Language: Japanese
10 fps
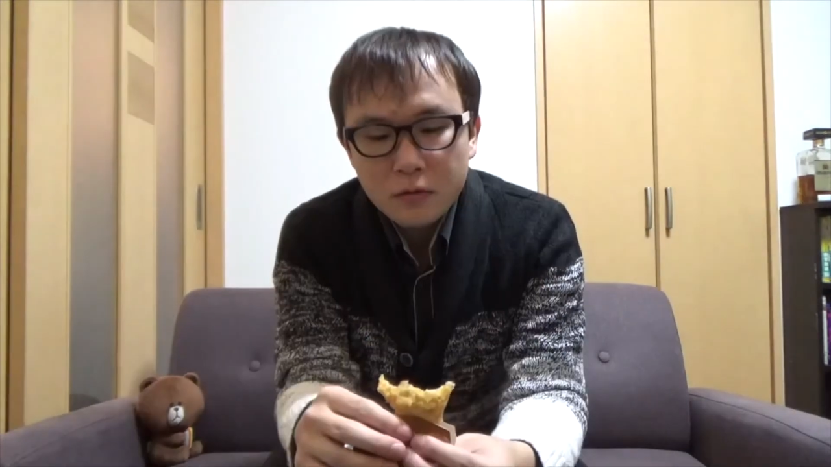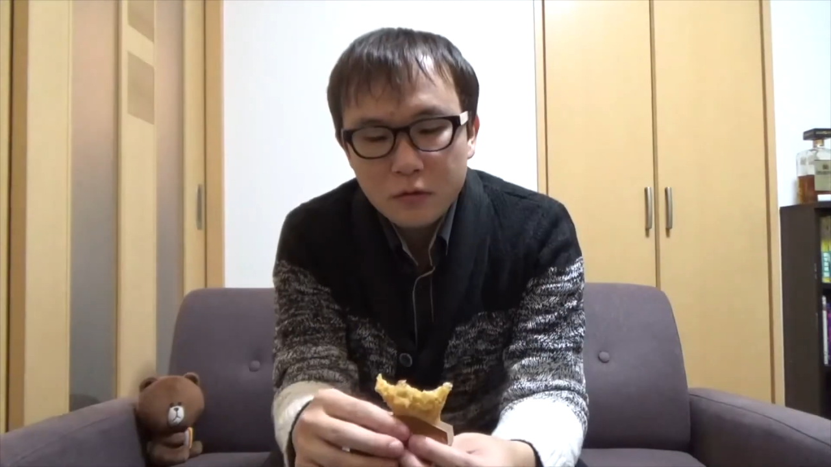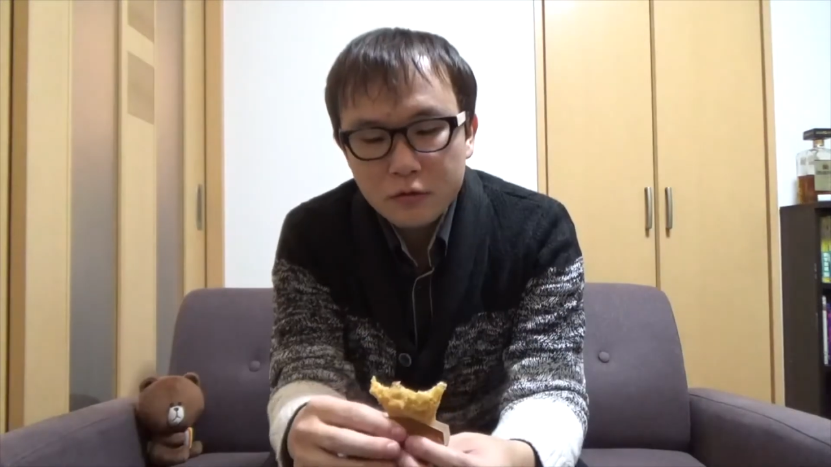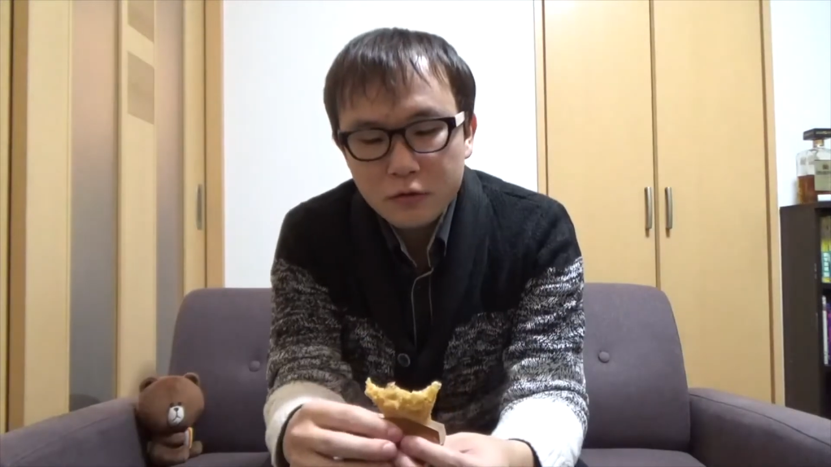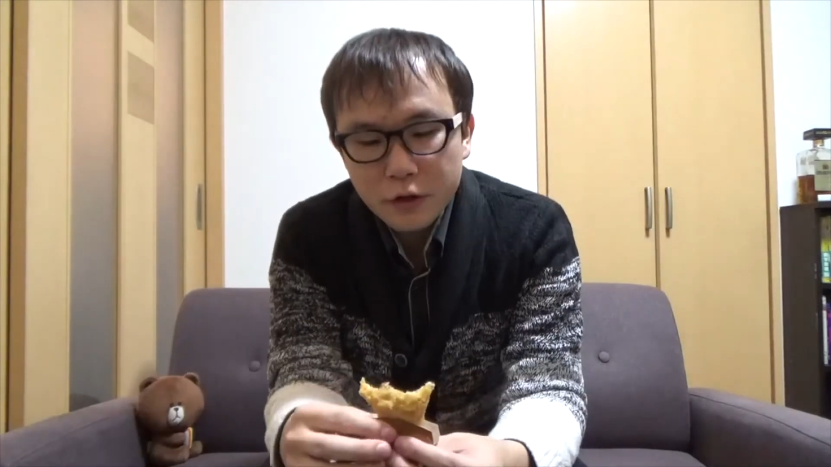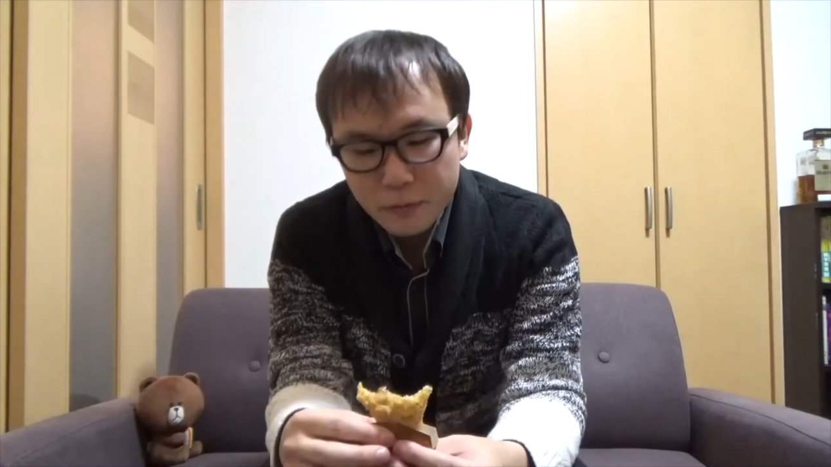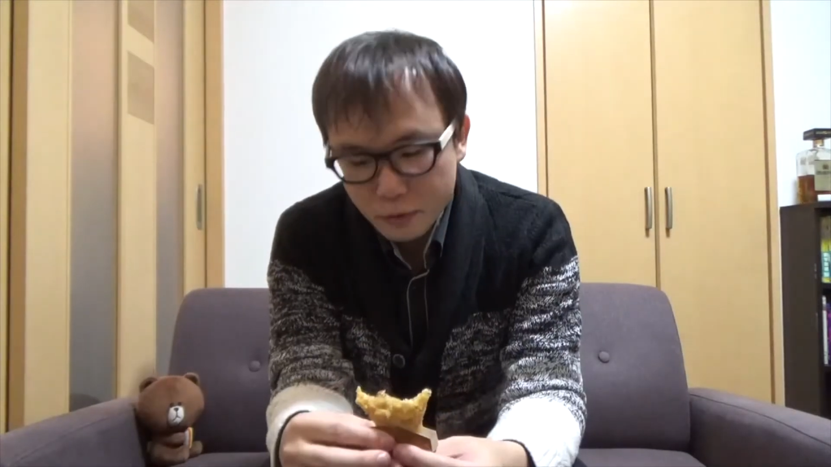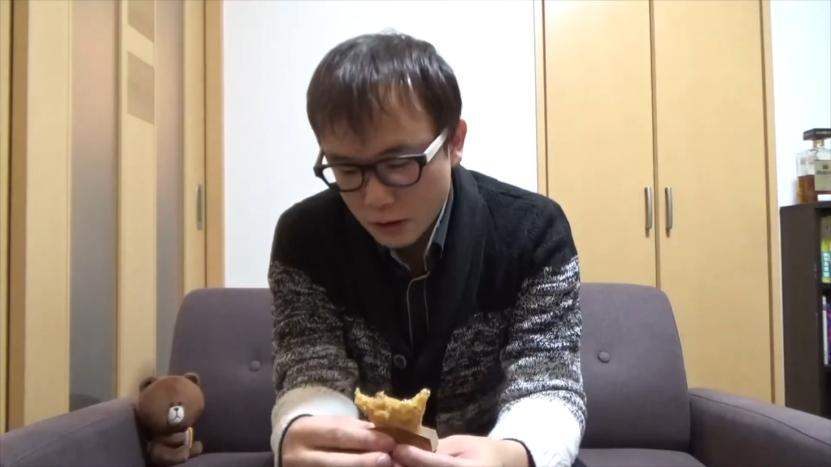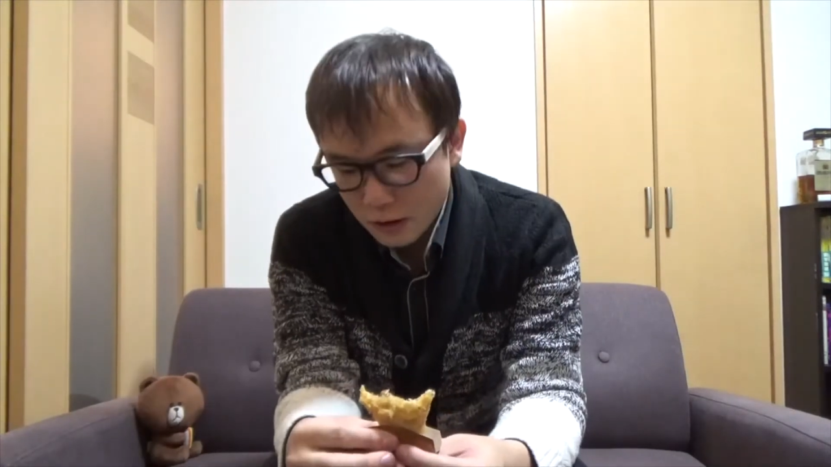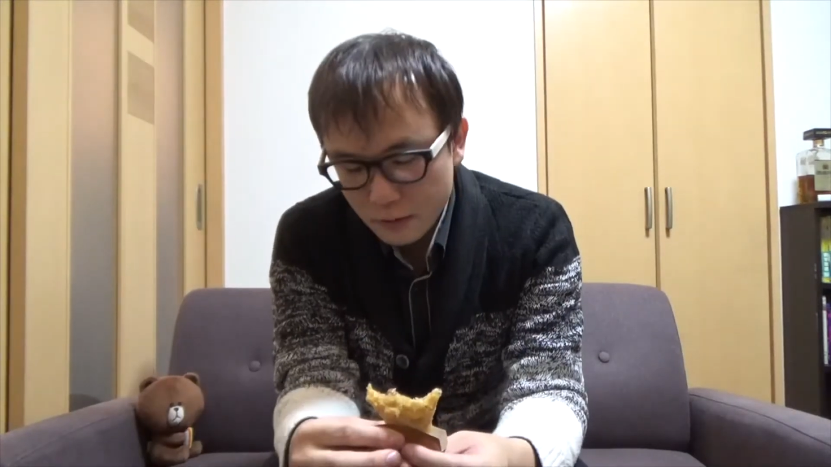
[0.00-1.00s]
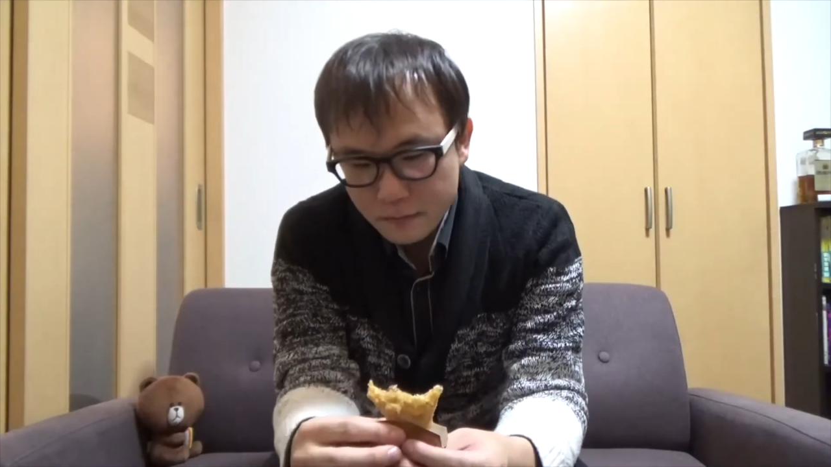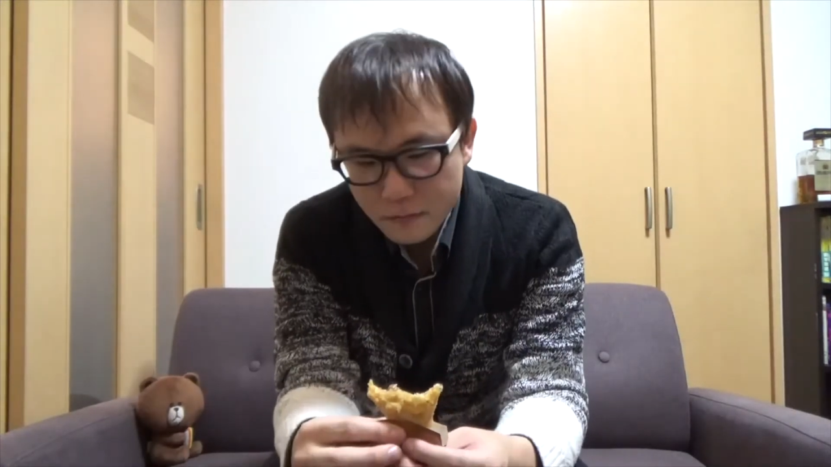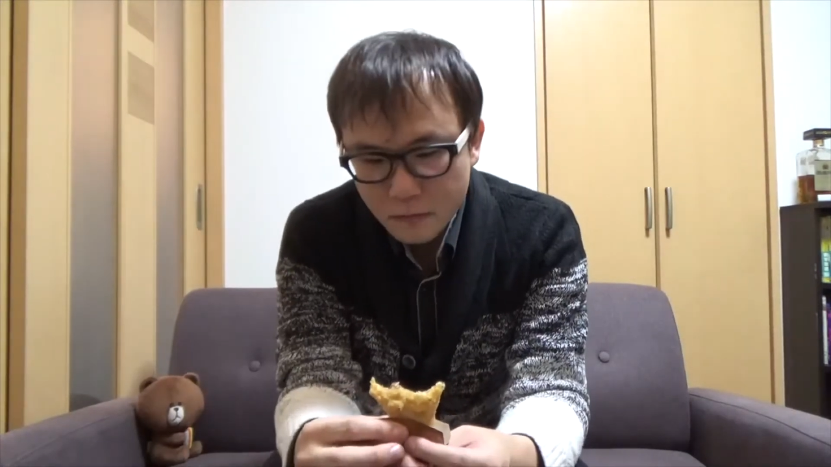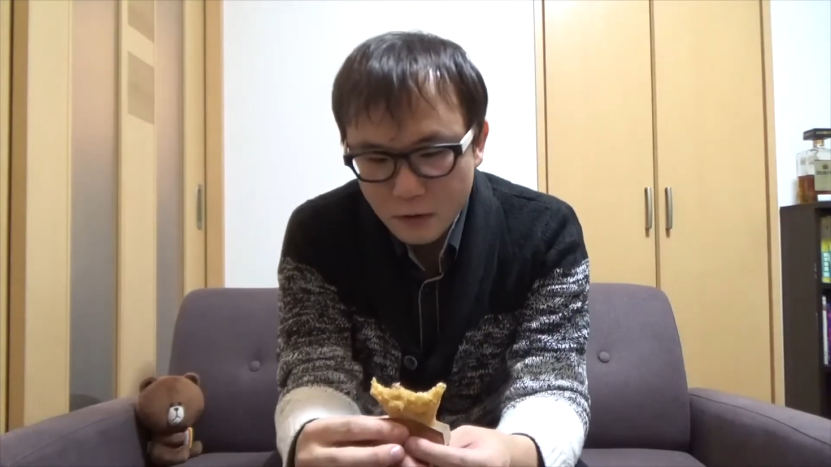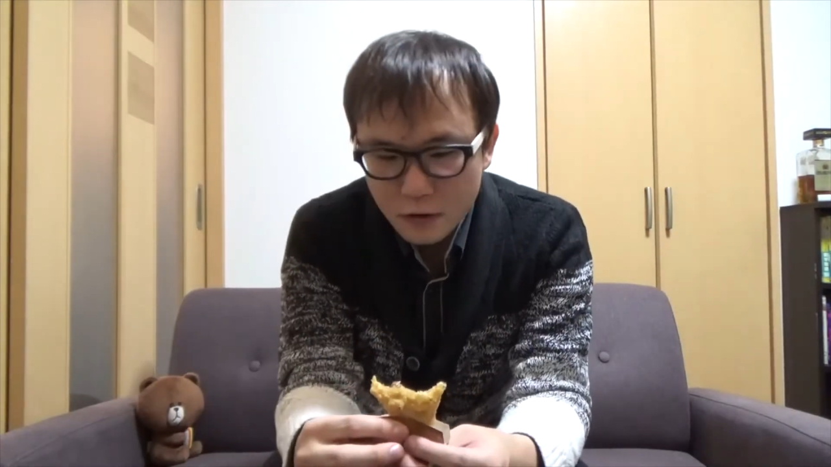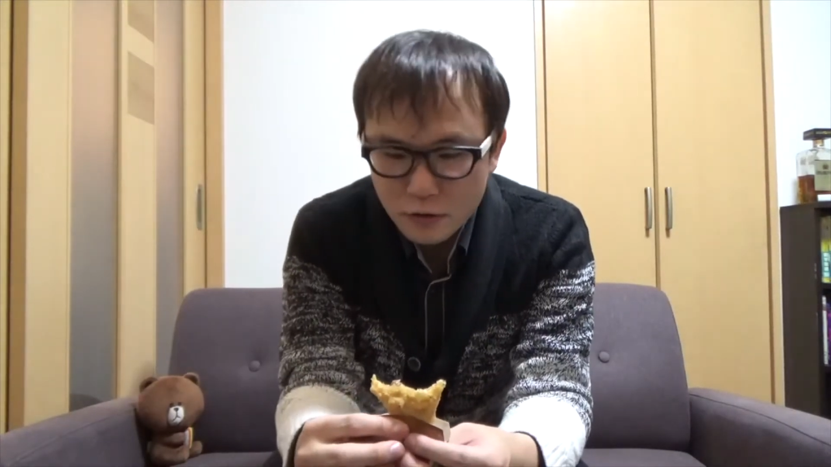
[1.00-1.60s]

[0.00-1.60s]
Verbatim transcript: クリームが2